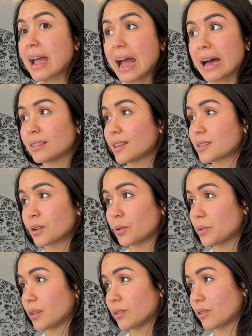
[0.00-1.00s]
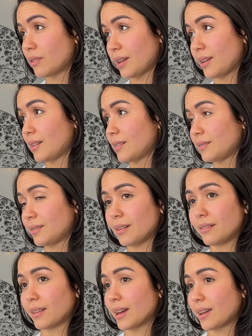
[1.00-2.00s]
encanta hacer los videos con ella,
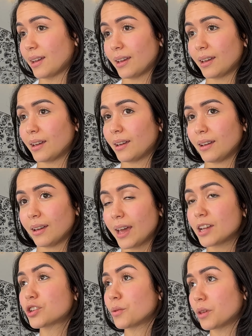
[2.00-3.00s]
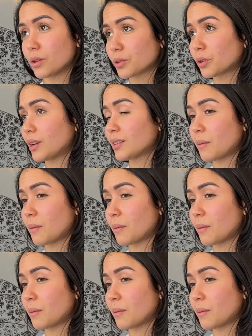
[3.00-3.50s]
la verdad que he hecho videos solas